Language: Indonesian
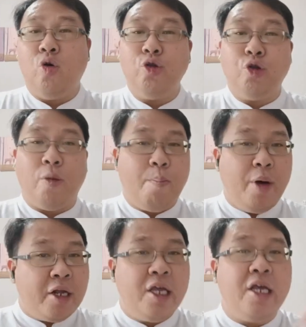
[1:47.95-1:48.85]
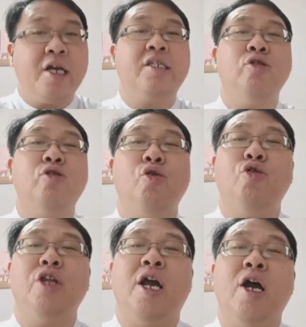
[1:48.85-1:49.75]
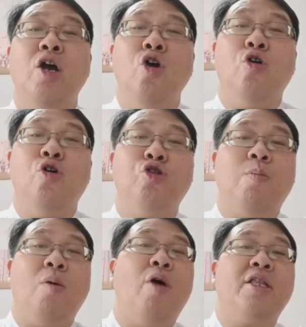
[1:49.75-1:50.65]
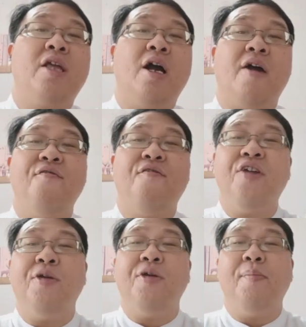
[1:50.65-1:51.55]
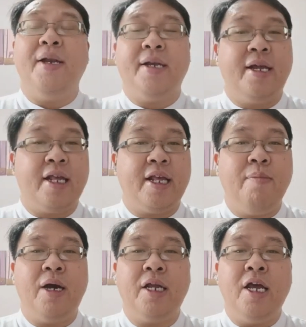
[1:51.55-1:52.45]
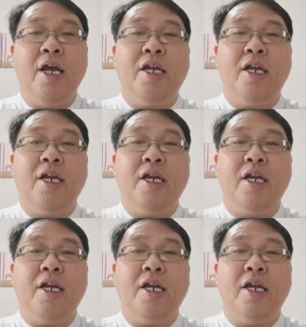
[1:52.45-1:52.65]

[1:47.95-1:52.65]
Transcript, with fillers: untuk pergi ke seluruh dunia untuk mewartakan firman dan iman